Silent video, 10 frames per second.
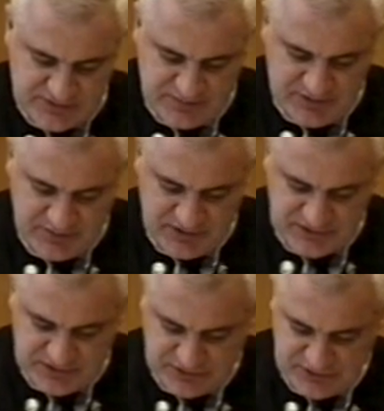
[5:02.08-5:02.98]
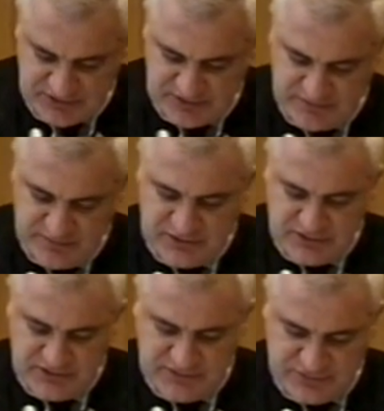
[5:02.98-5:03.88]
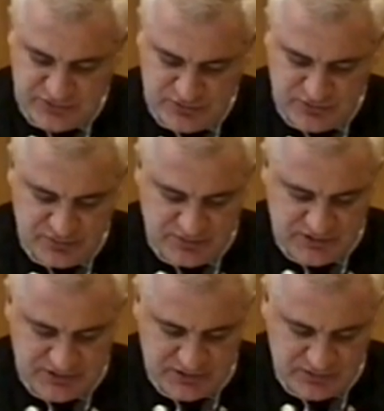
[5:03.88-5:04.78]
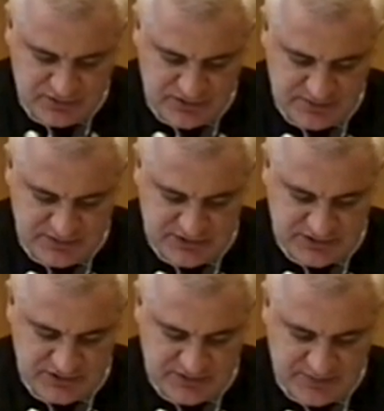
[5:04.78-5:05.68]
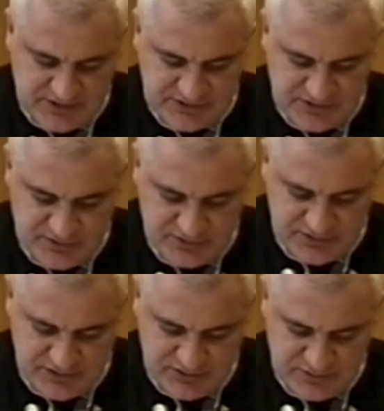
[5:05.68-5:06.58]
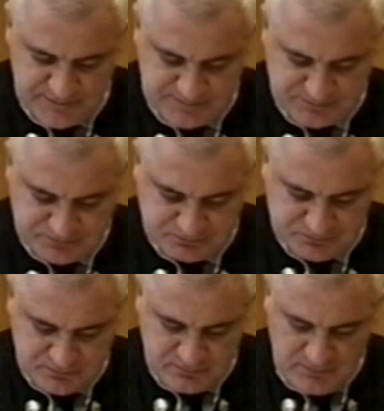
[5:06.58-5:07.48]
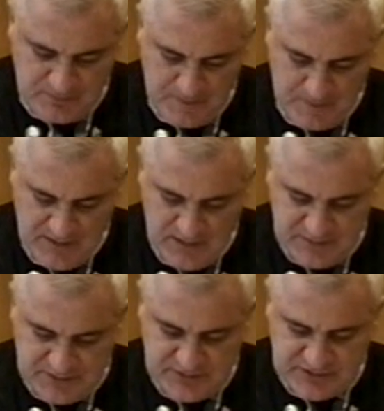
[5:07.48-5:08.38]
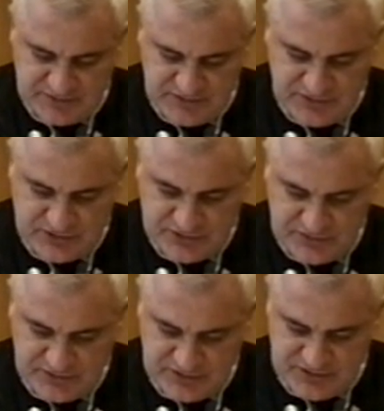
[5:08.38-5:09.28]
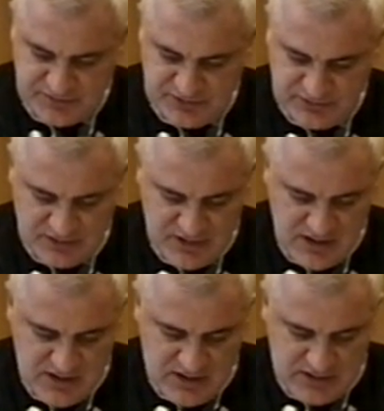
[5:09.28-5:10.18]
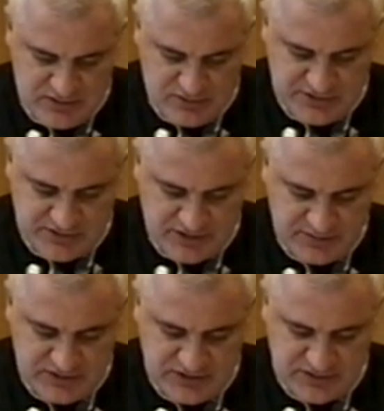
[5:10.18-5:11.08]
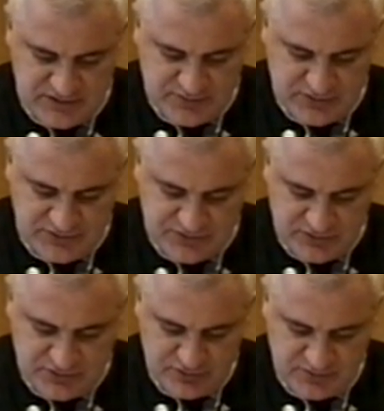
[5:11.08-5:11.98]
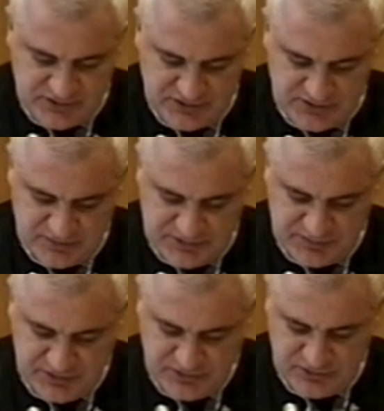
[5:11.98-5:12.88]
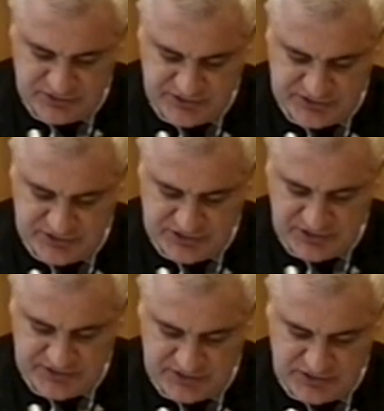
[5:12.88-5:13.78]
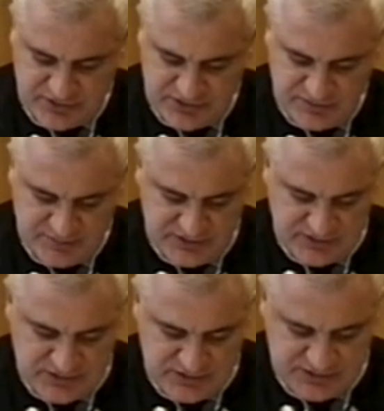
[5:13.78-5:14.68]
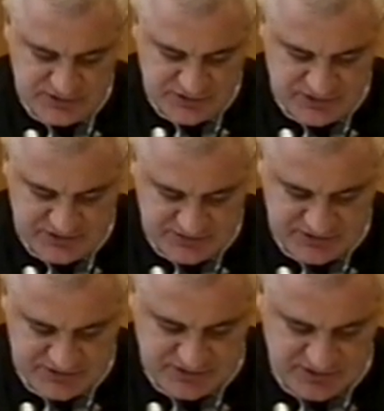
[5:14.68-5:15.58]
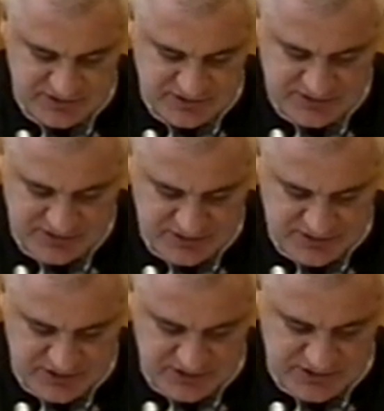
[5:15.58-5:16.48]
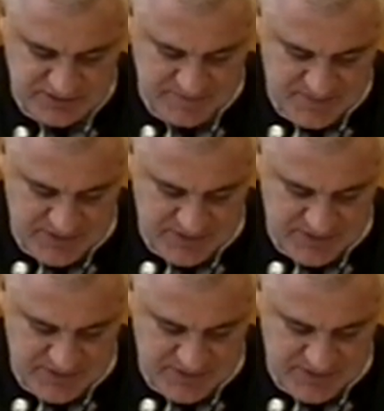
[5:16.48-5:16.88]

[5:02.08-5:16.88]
своей племяннице Сузановой Мадине в школу номер один города Беслана на праздничную линейку. Примерно в 9 часов 30 минут на улице Коминтерна напротив школы номер один при переходе железнодорожного полотна услышала свист сигнальной ракеты,